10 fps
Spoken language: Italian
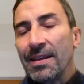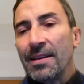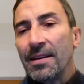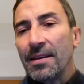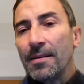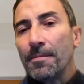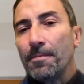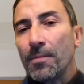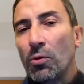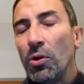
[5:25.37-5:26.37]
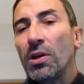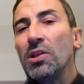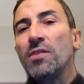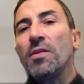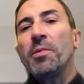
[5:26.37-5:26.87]
Eh, quello che
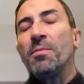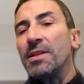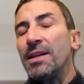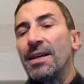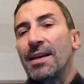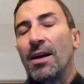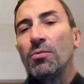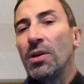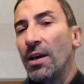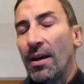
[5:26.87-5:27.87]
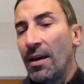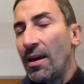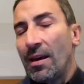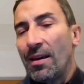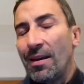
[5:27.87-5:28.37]
dicevi prima della cloud è,
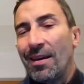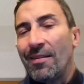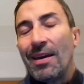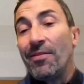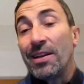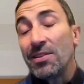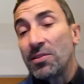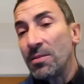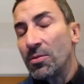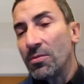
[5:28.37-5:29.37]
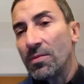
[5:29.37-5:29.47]
è, è verissimo.